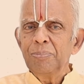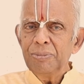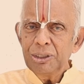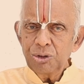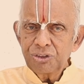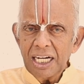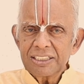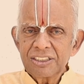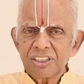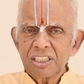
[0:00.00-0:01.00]
మీరు
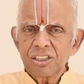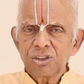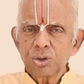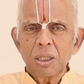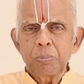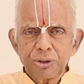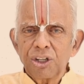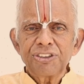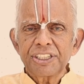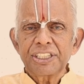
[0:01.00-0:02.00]
సాధించదలుచుకున్న
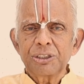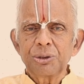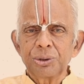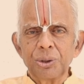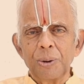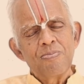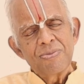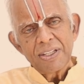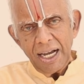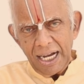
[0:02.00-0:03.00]
ప్రాజెక్ట్ ఏదుందో
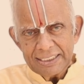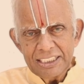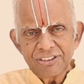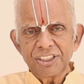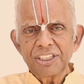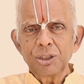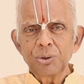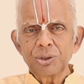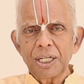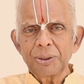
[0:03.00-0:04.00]
అది
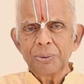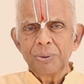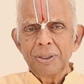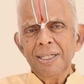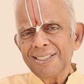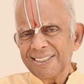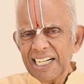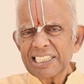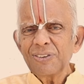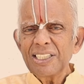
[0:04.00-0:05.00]
చెయ్యగలుగుతారు
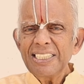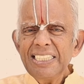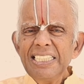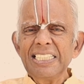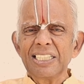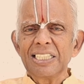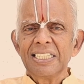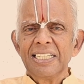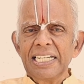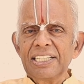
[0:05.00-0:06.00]
ఇలాంటివన్నీ
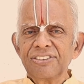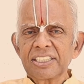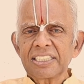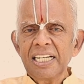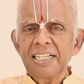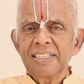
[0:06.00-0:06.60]
ఎంచేత